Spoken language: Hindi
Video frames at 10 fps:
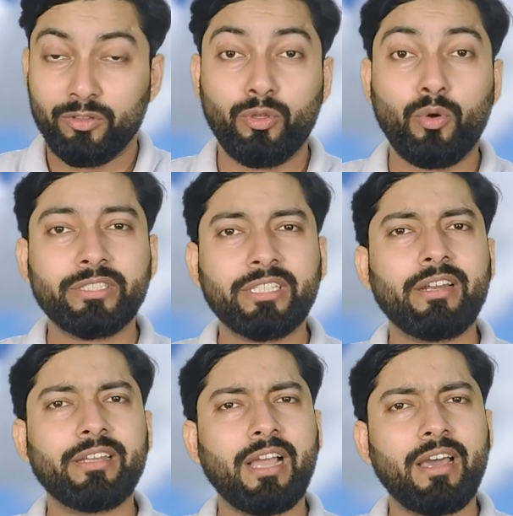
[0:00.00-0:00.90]

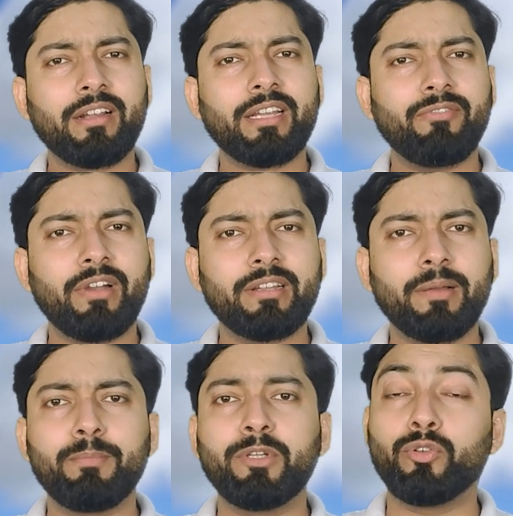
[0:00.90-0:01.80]
2011 के वर्ल्ड
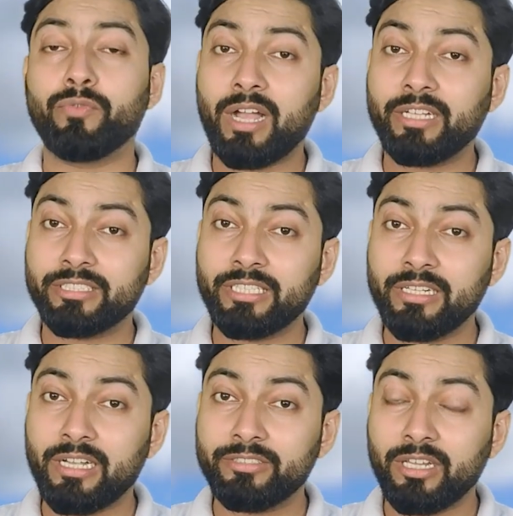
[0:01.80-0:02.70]
कप में युवराज सिंह
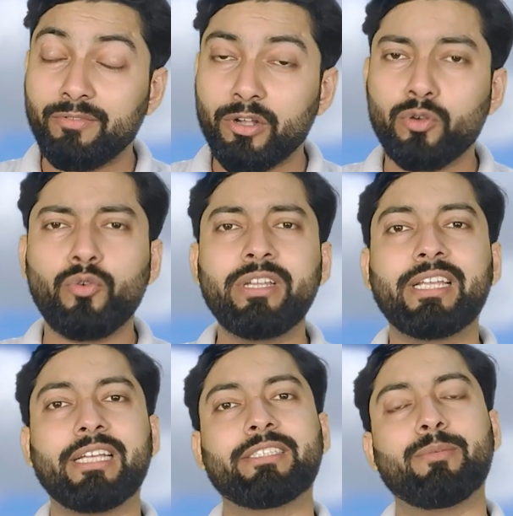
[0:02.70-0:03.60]
का जलवा कोई
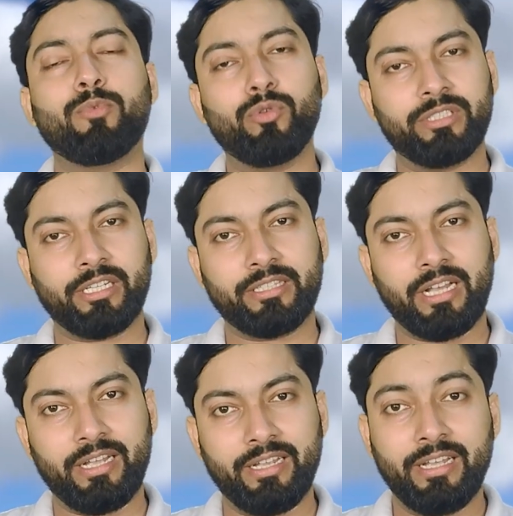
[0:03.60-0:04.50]
कैसे भूल सकता
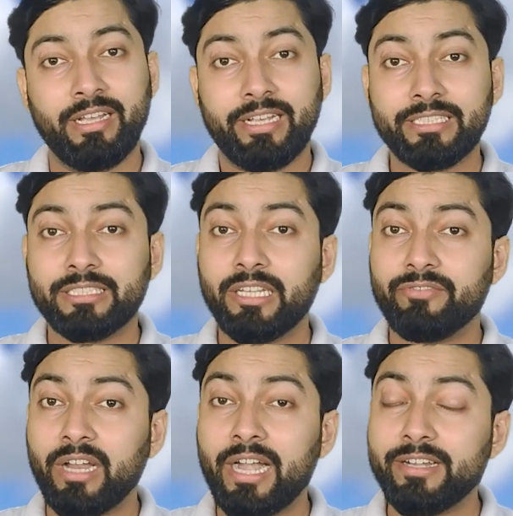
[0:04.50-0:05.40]
है इस लेफ्ट
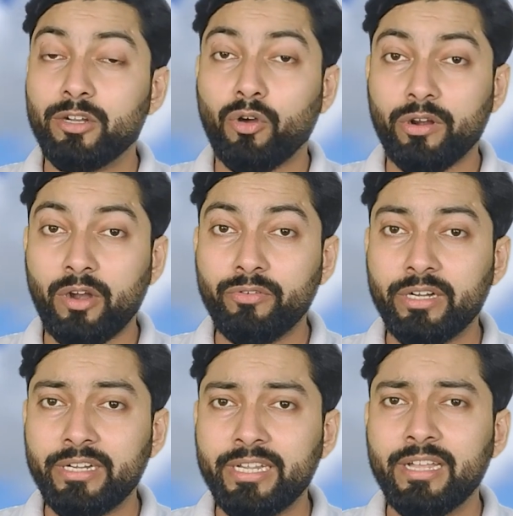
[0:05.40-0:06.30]
हैंडेड ऑलराउंडर
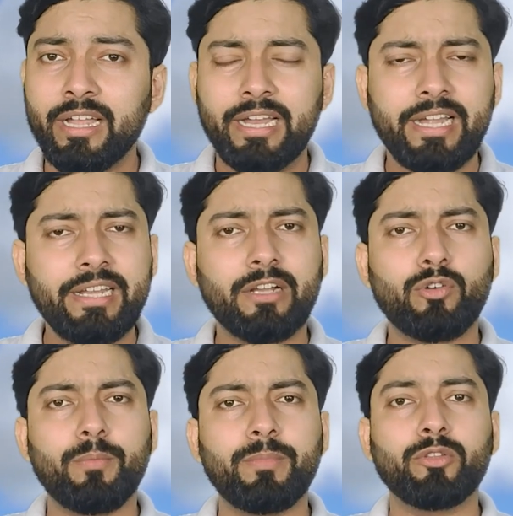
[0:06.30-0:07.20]
ने इंडिया
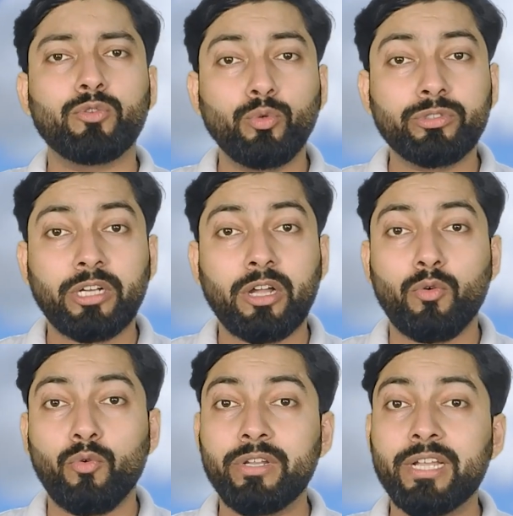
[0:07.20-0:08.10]
को अपना दूसरा
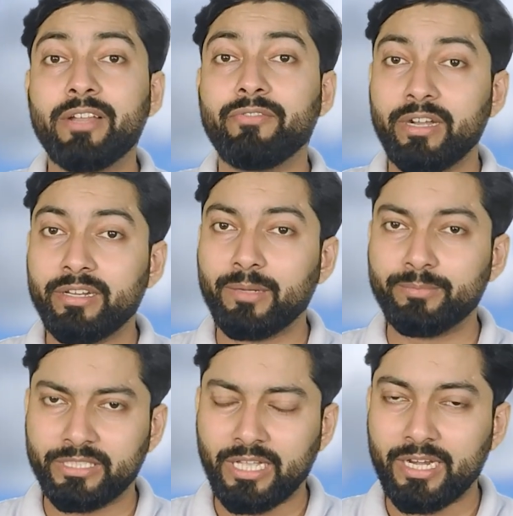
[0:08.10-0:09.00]
ओडीआई वर्ल्ड कप
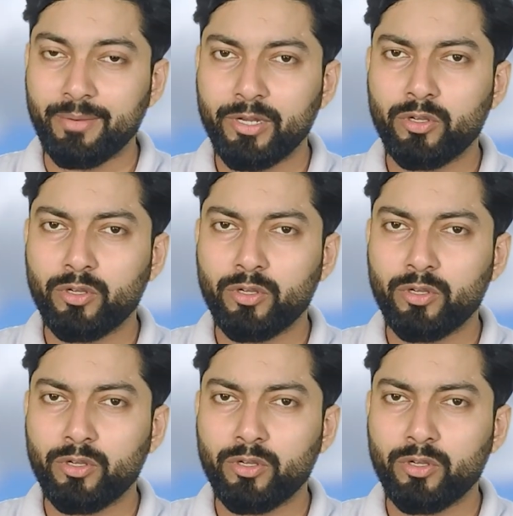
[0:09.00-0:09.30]
जिताने में